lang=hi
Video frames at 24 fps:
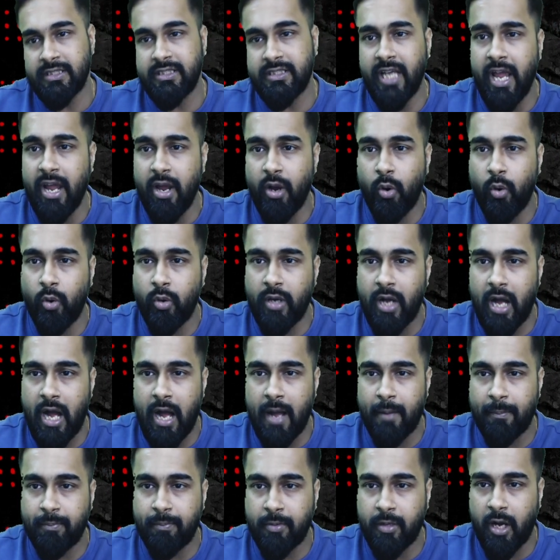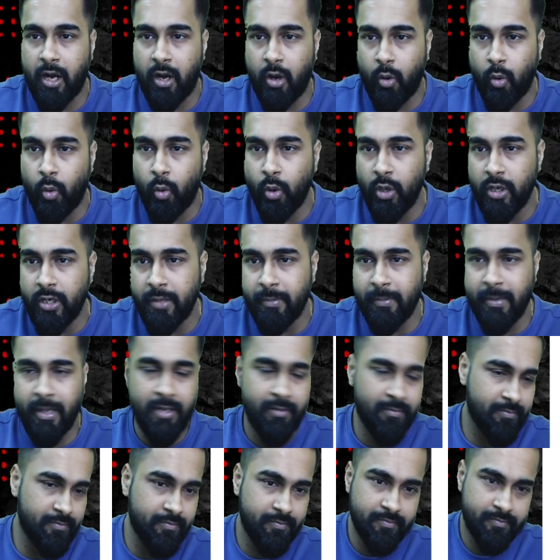ये होगा आपका ओल्ड में
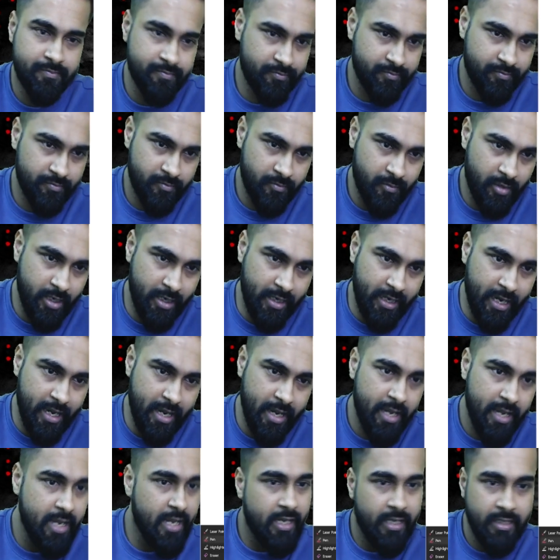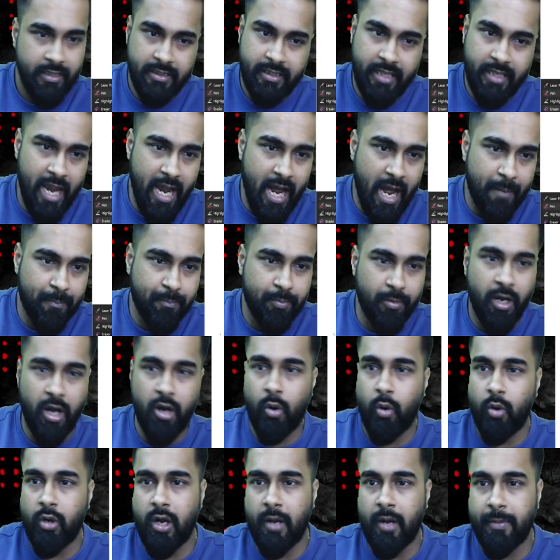ठीक है ये आपका
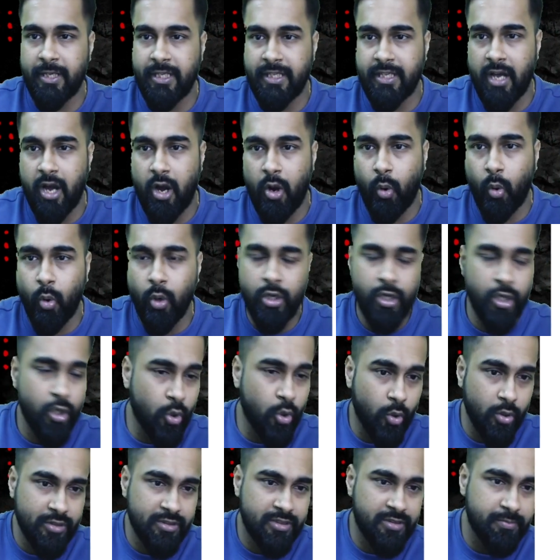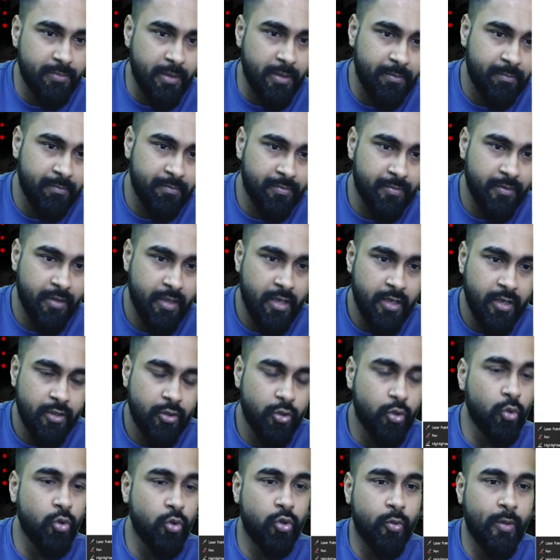होगा भैया ओल्ड कोर्स में
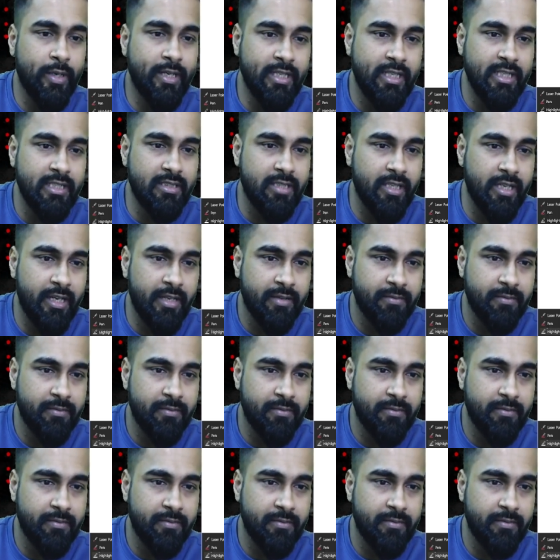223